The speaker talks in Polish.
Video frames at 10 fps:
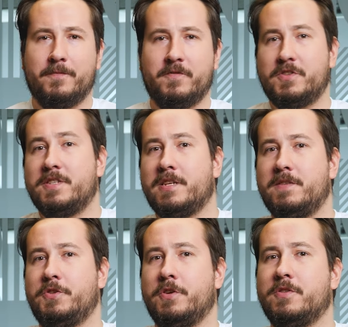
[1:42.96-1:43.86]
w
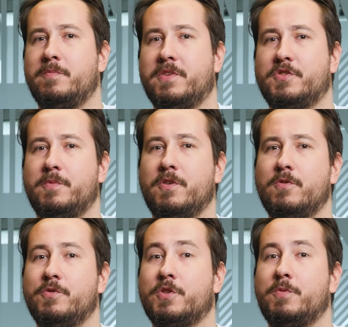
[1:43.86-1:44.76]
391
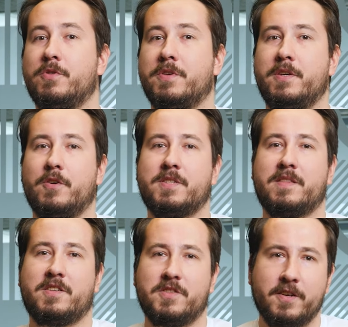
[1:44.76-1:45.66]
roku doszło do jej
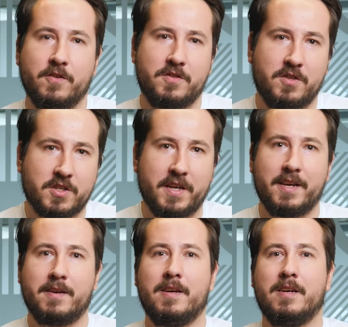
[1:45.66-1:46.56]
ostatecznego
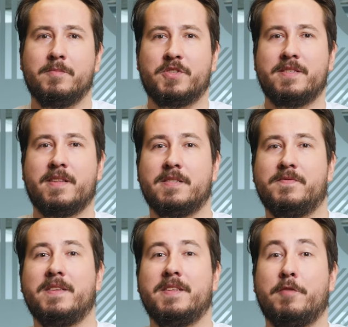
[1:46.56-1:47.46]
zniszczenia przez tak
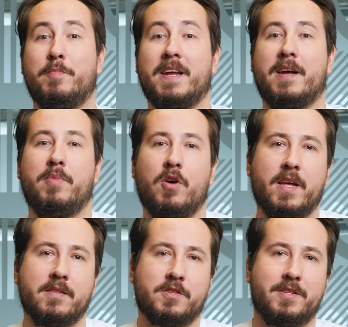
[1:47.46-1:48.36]
zwanych
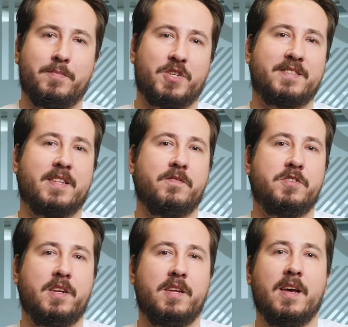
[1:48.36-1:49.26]
parabolan, czyli
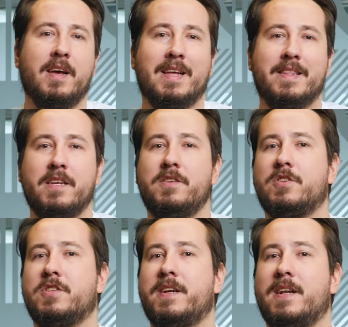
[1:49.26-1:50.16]
przedstawicieli
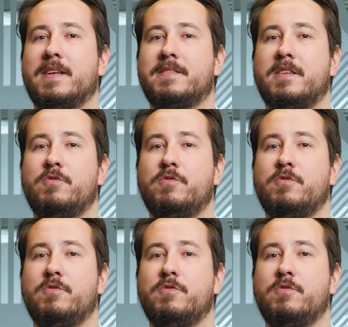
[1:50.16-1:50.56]
najniższej klasy